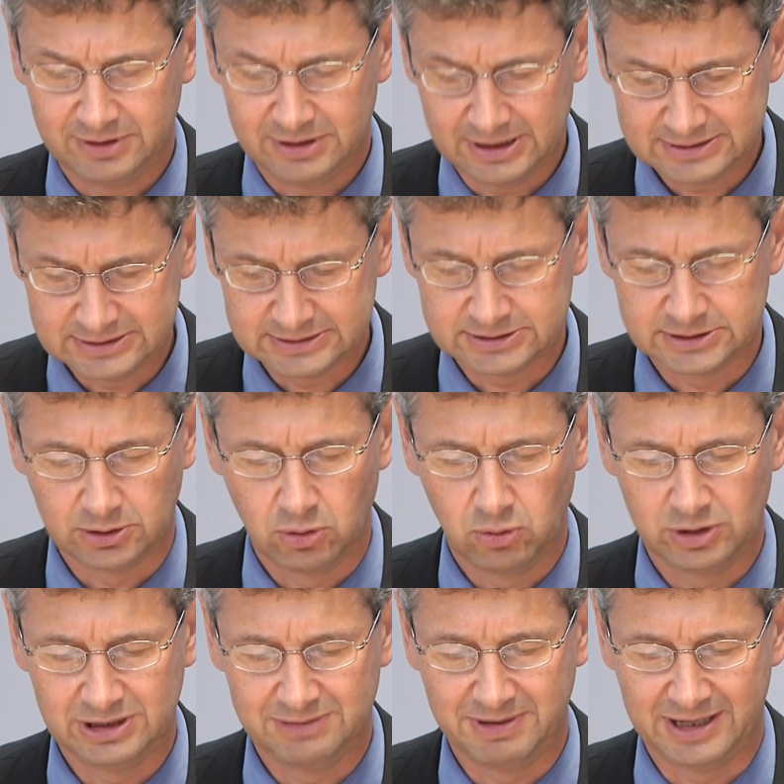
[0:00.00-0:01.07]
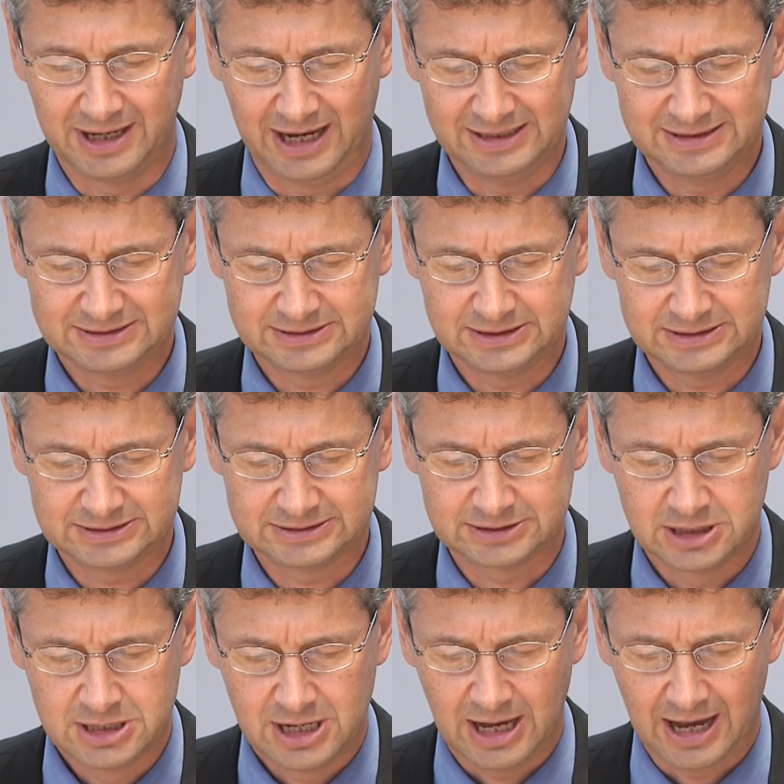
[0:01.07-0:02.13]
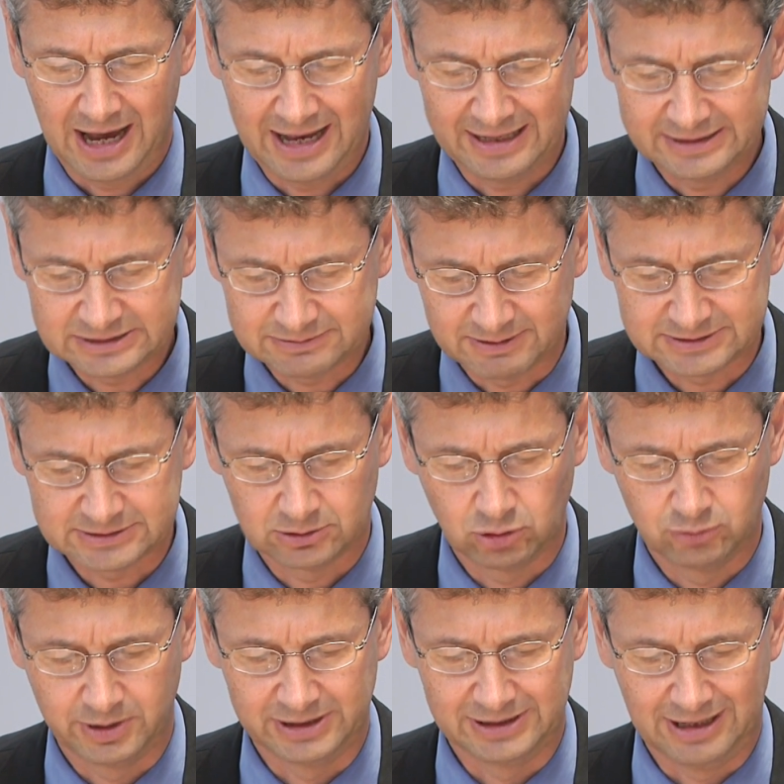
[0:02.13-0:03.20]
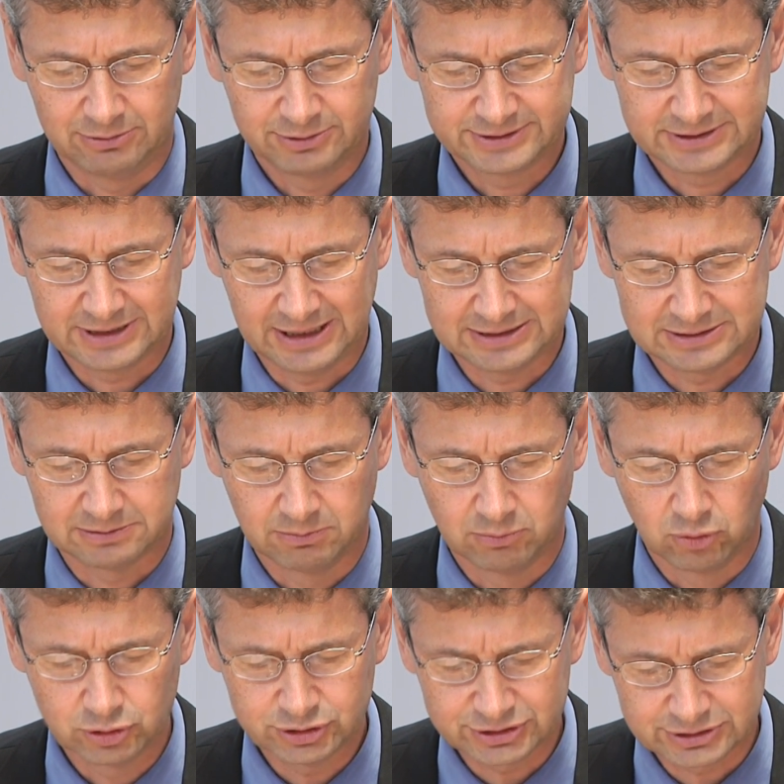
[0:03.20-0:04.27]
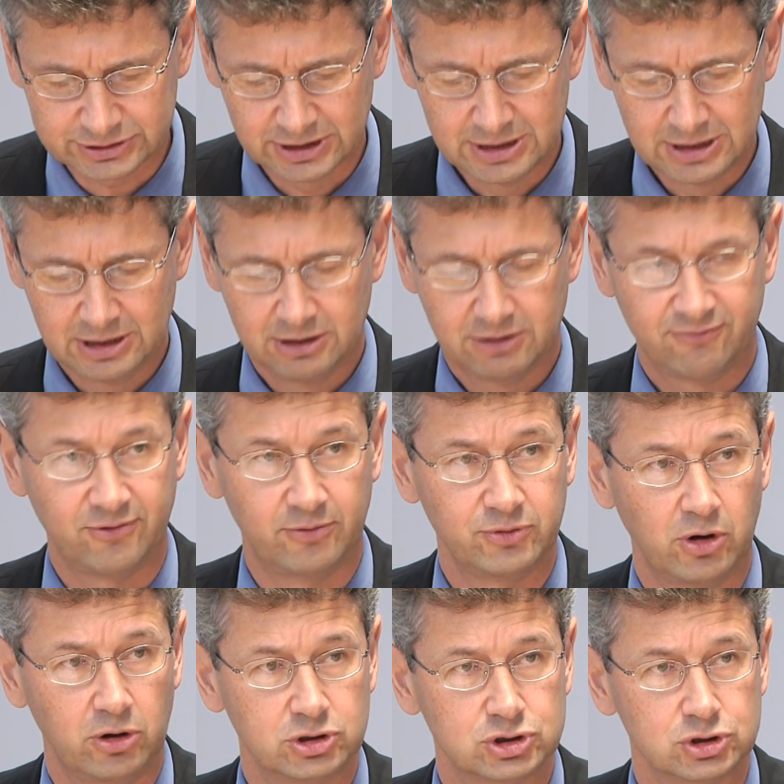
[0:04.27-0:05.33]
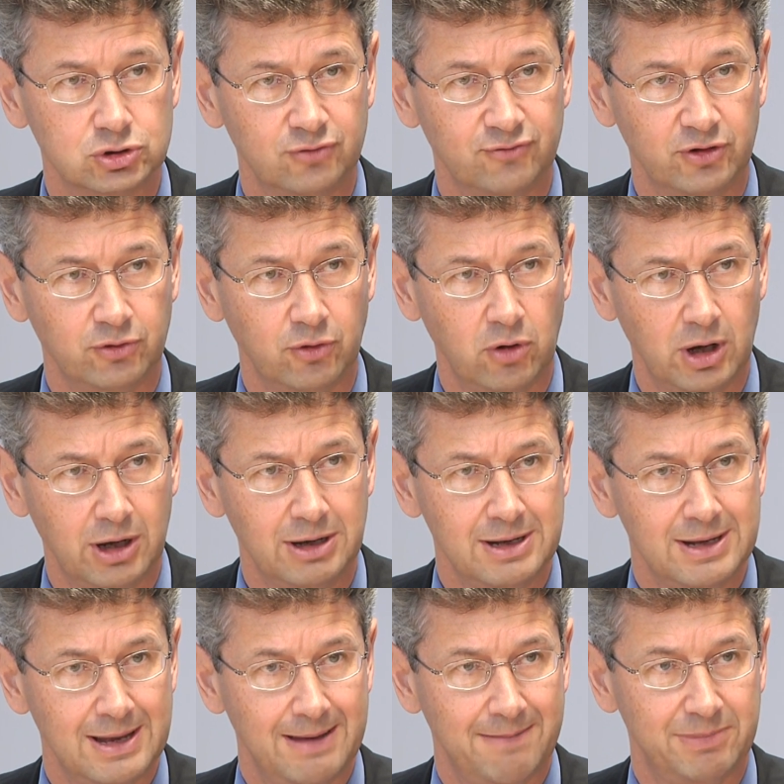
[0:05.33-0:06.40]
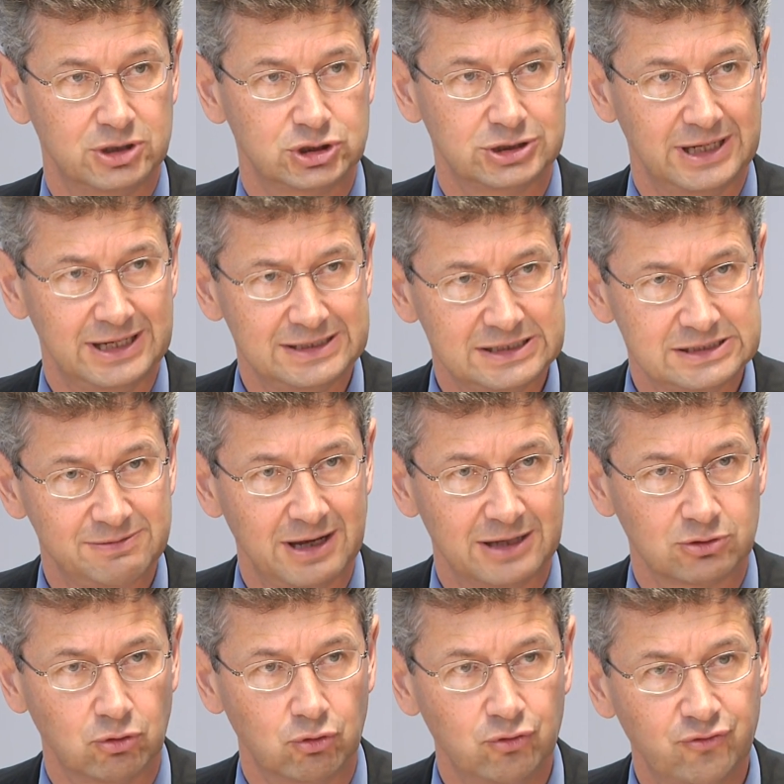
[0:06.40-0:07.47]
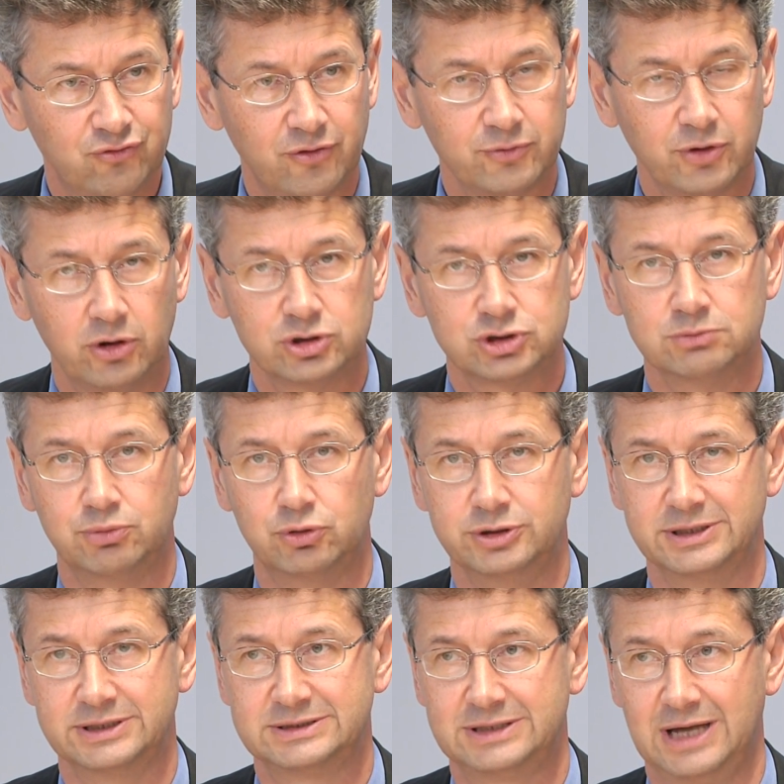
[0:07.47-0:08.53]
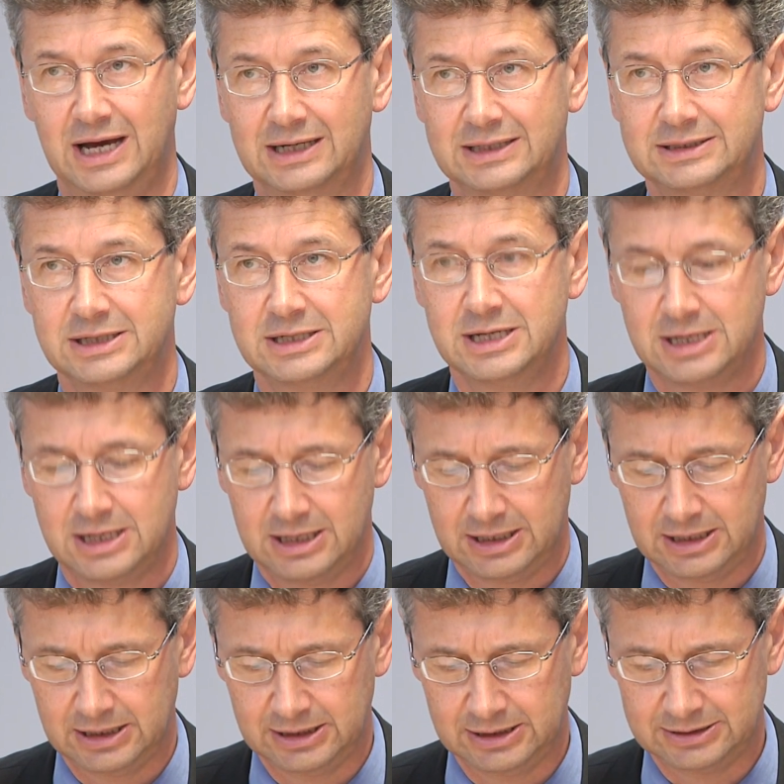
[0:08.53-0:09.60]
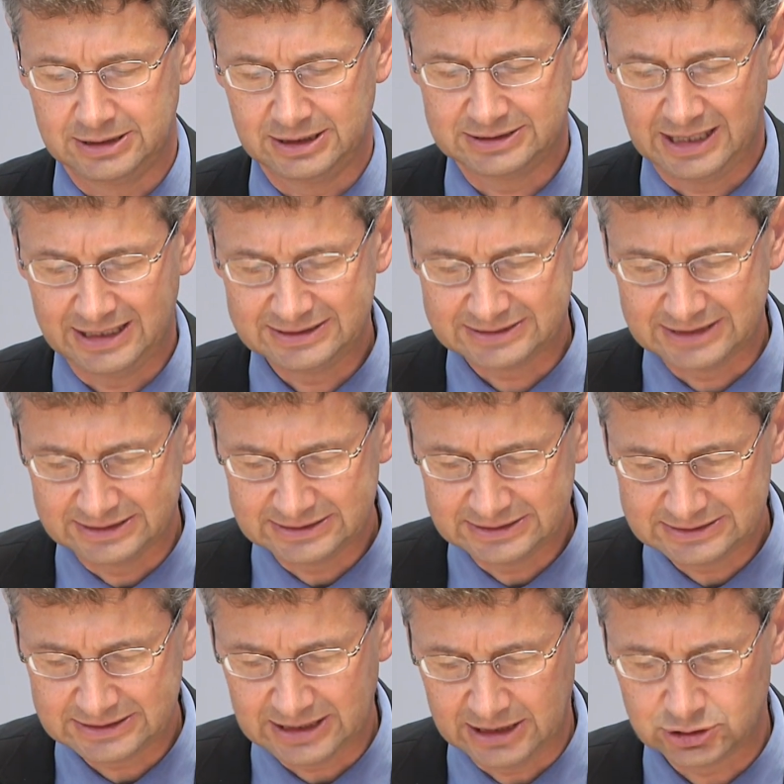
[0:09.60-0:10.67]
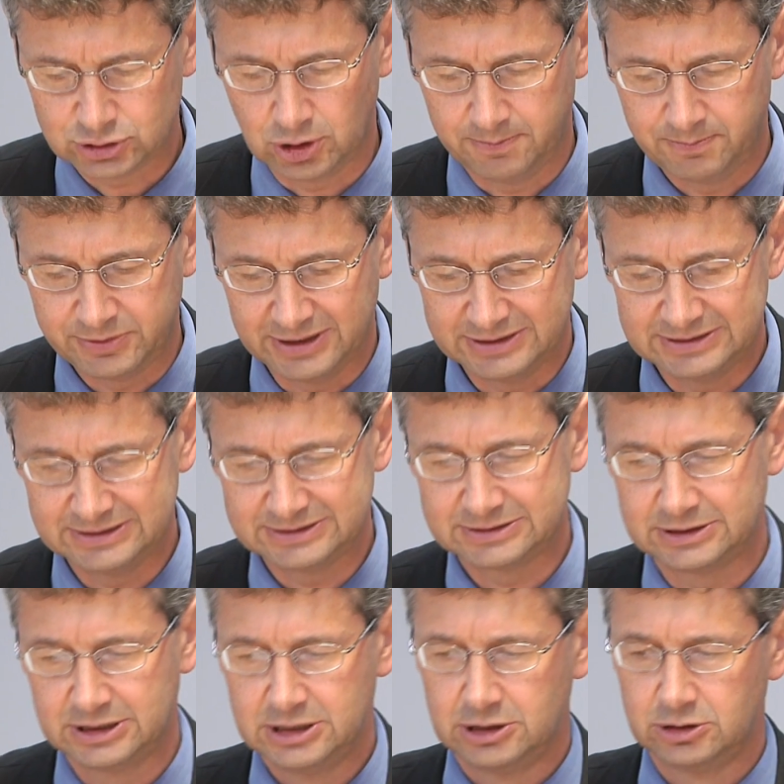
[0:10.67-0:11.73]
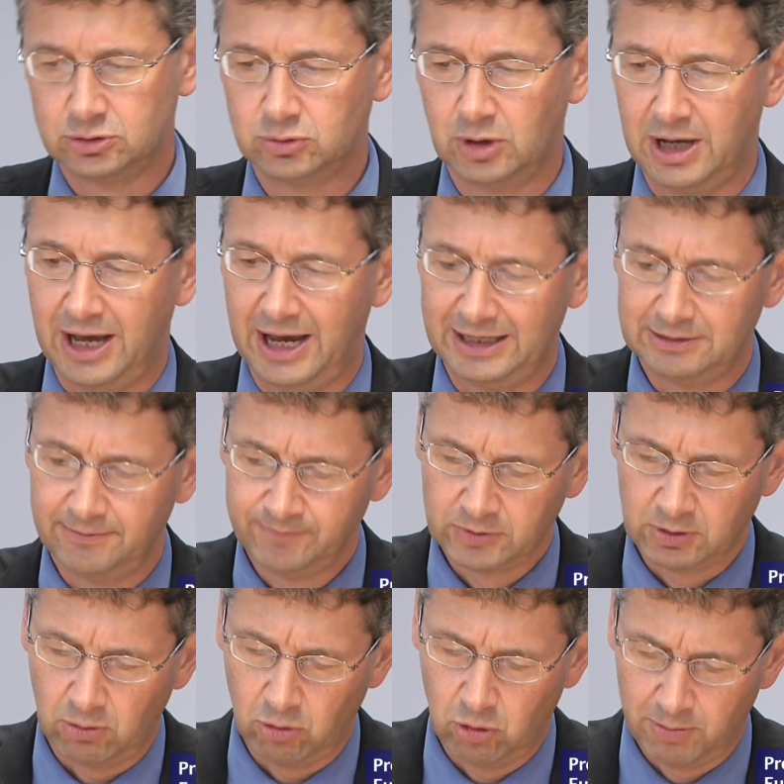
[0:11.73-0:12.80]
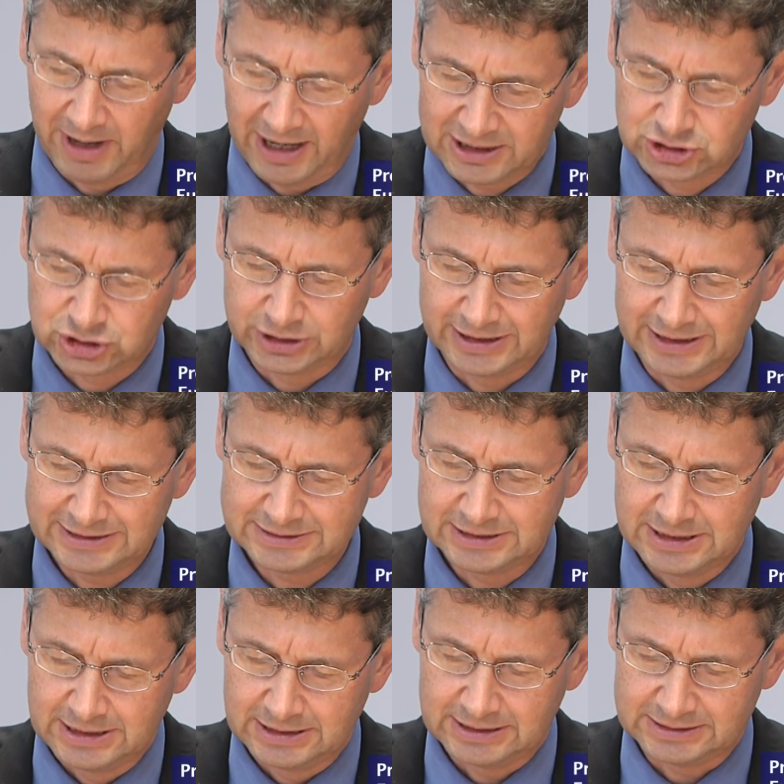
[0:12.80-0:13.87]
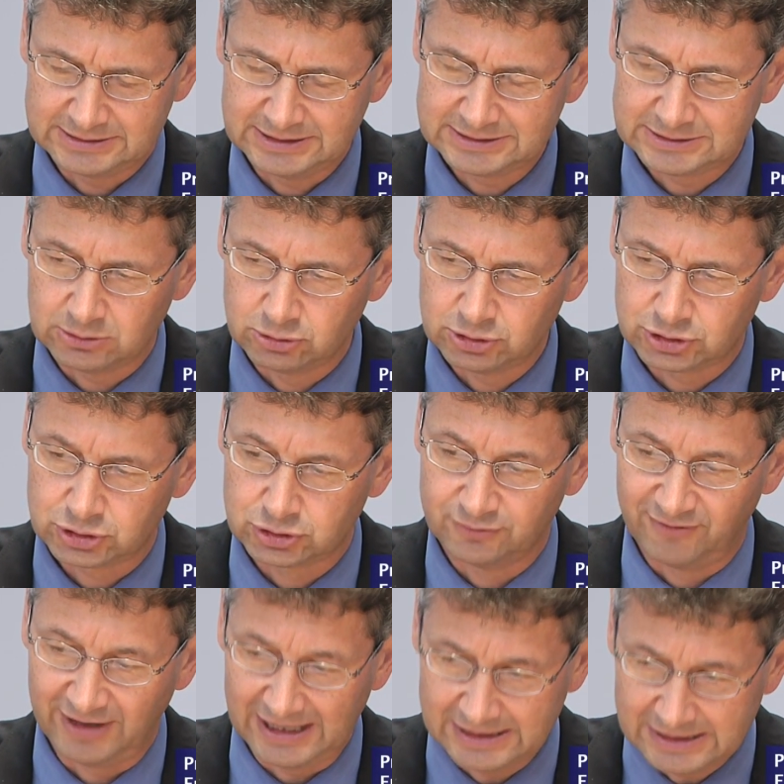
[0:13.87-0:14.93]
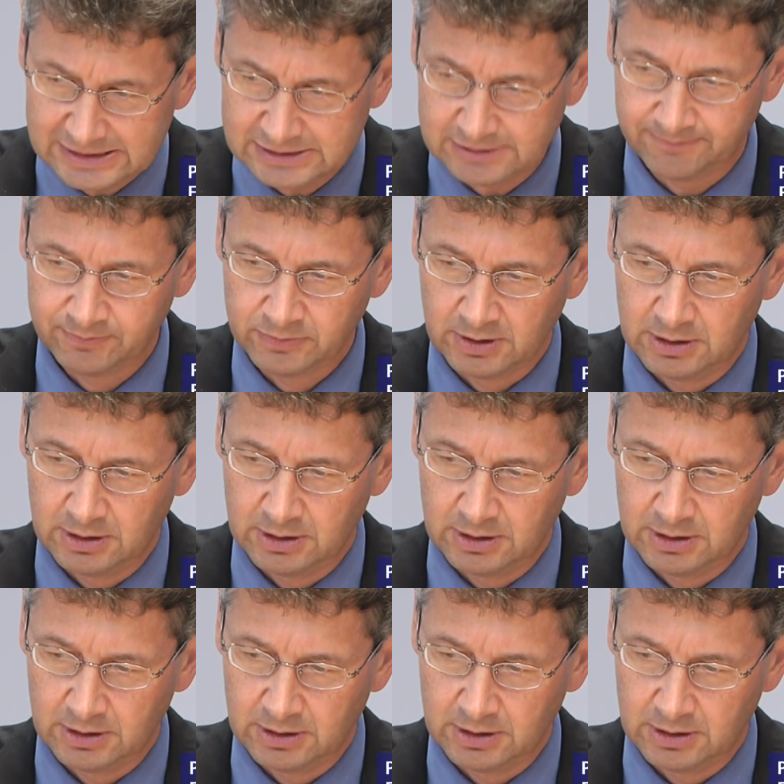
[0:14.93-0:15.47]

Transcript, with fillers: Das ist die Höhe, die begrenzt ist. Alles, was darüber hinausgeht, muss vom deutschen Gouverneur bestätigt werden und vom deutschen Bundestag. Äh, das heißt, das ist kein Stopp, das ist nur ein Obachtschild, das ist uns zu wenig.